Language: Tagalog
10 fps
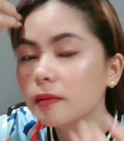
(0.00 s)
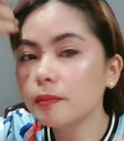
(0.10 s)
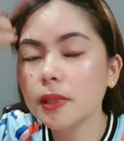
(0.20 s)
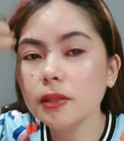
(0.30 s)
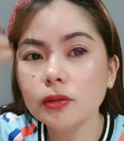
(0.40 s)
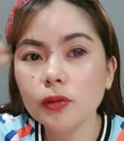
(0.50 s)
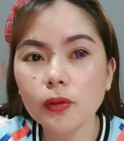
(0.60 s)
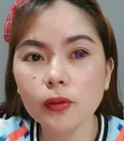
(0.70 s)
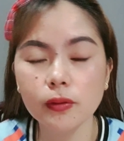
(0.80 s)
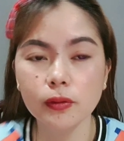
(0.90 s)
So,
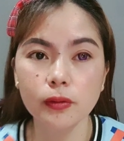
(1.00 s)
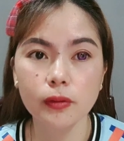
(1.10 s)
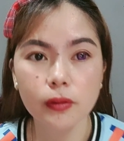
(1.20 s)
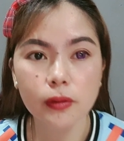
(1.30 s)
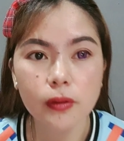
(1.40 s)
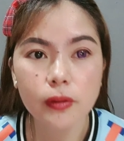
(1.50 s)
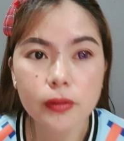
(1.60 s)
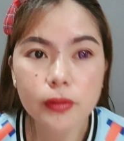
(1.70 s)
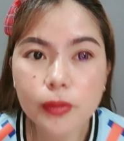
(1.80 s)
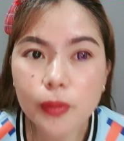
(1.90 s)
pasok na.
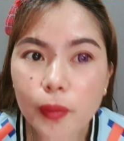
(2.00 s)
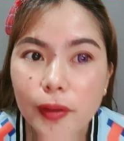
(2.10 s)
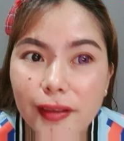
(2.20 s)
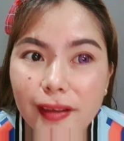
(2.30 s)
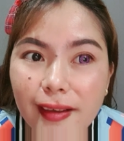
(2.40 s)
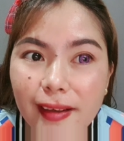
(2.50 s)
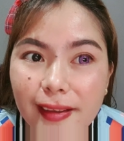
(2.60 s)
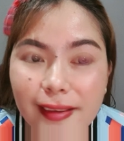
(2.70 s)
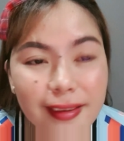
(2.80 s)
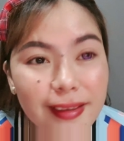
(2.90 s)
Ayan. So, yan.
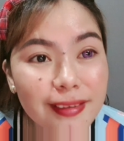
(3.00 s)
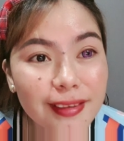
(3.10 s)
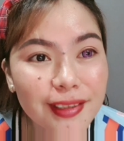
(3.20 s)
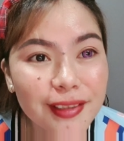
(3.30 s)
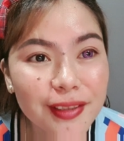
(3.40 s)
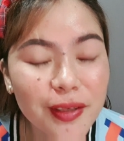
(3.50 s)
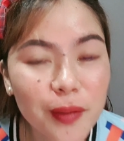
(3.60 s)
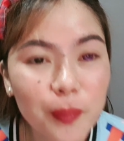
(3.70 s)
Ang ganda niya.